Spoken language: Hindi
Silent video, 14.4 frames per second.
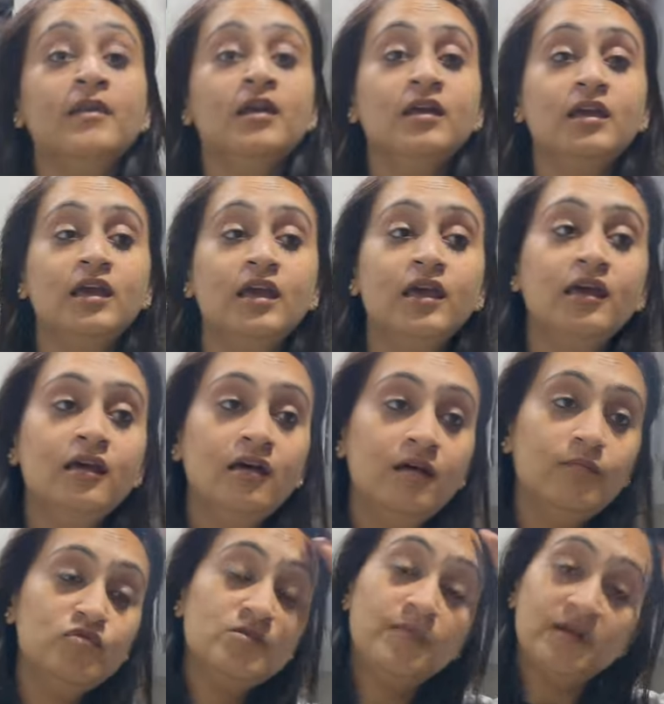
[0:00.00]
कि
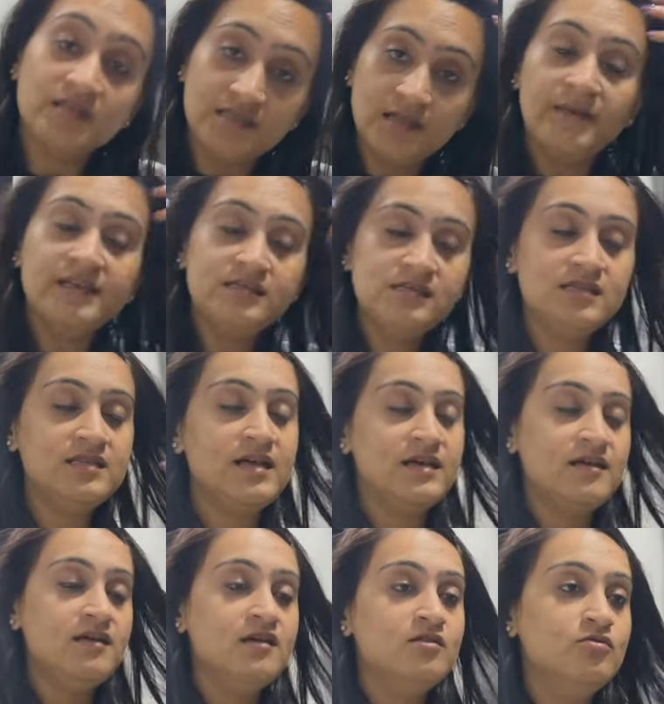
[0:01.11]
मुझे पर्सनल मैसेजेस
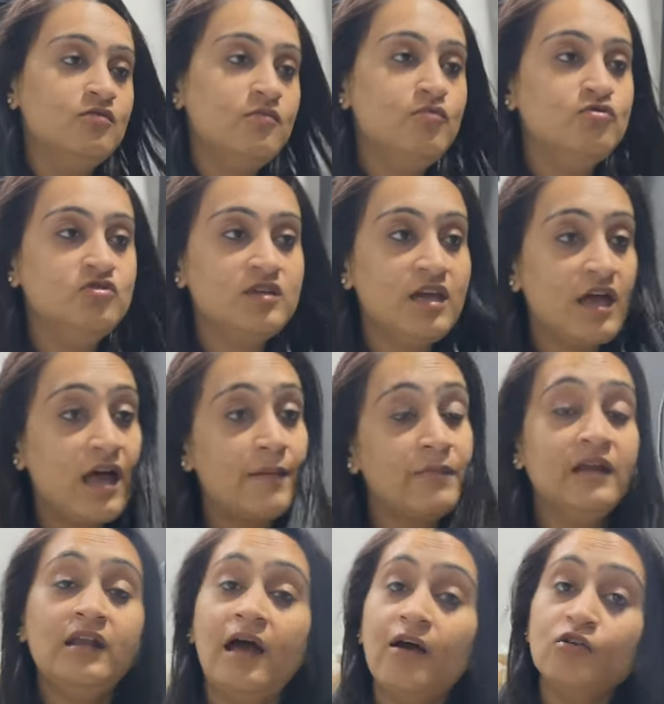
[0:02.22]
आए तो पूछे आपके